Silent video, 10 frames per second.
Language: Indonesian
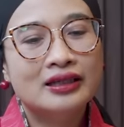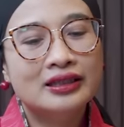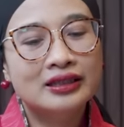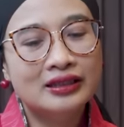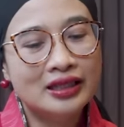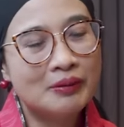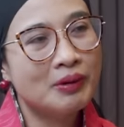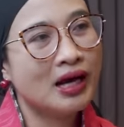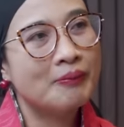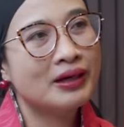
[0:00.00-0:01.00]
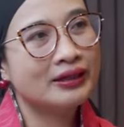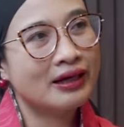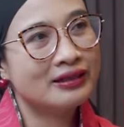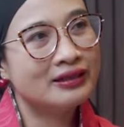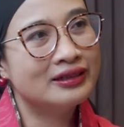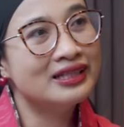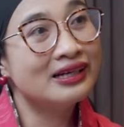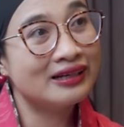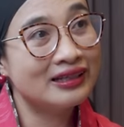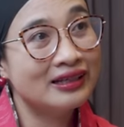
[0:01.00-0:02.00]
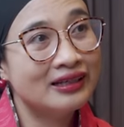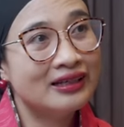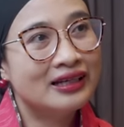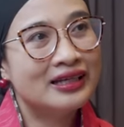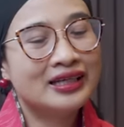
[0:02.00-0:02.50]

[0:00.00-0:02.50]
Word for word: ingin mengamankan diri, hmm.